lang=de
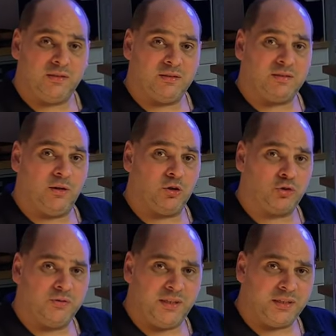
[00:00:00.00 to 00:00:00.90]
ist jetzt auch
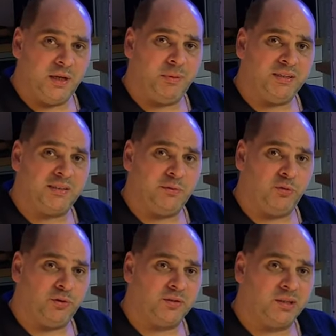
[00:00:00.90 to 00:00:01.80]
schon seit knapp anderthalb
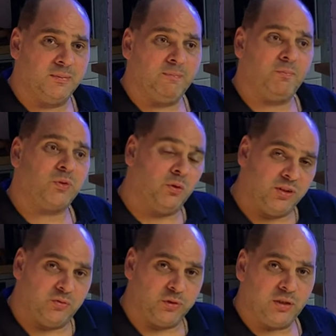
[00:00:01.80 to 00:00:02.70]
Wochen drin und
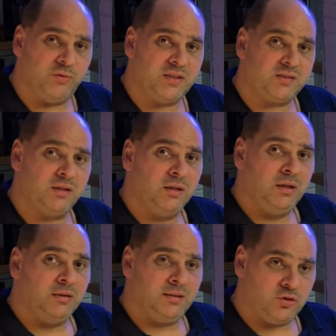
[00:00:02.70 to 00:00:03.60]
ist futterfest.
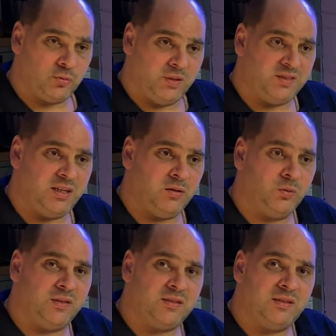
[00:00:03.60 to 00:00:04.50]
Das ist schon mal sehr
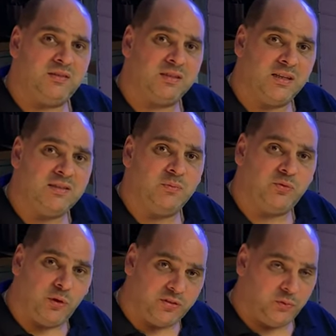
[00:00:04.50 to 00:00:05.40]
gut. Das heißt, ich kann sie mit
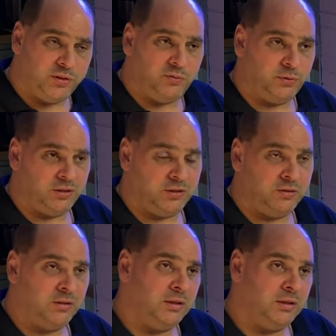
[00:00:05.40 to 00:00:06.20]
Frostfutter futtern.